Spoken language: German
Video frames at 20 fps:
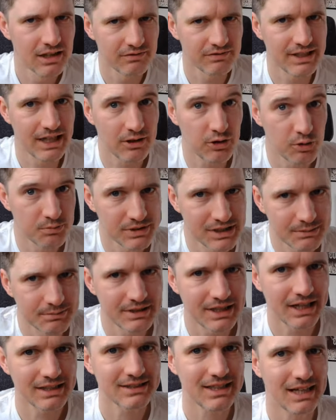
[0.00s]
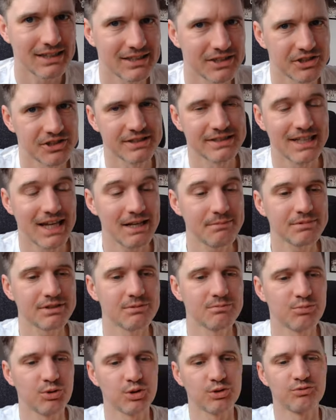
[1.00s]
Viacom CBS hatte ich selbst
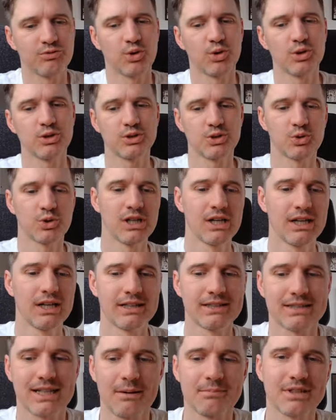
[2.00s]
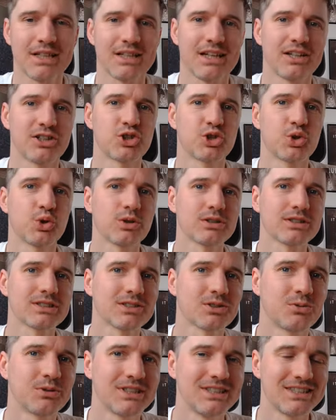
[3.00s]
im Portfolio. Es gab dann ein Short
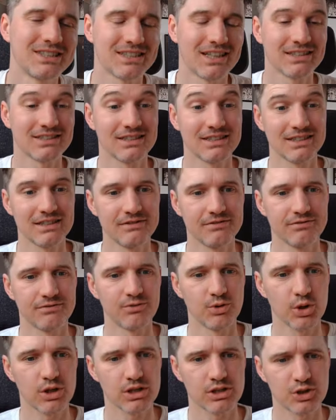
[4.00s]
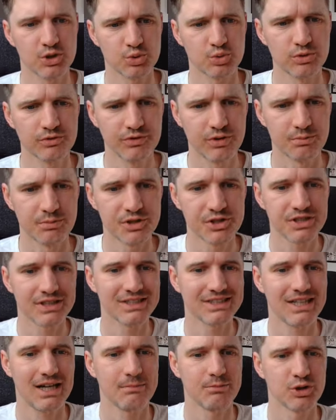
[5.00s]
Squeeze, das lief wirklich gut für mich,
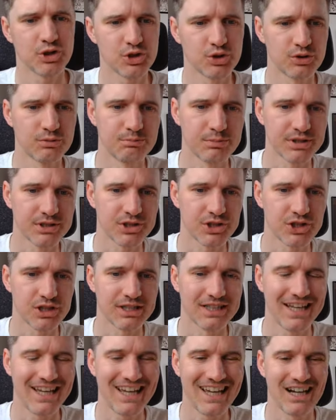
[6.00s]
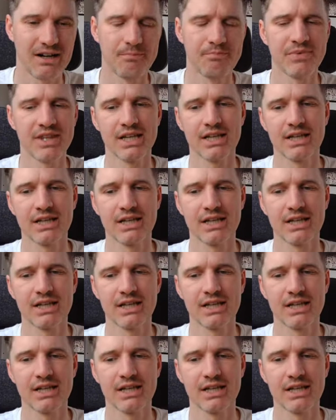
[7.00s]
ist aber schon ein bisschen her.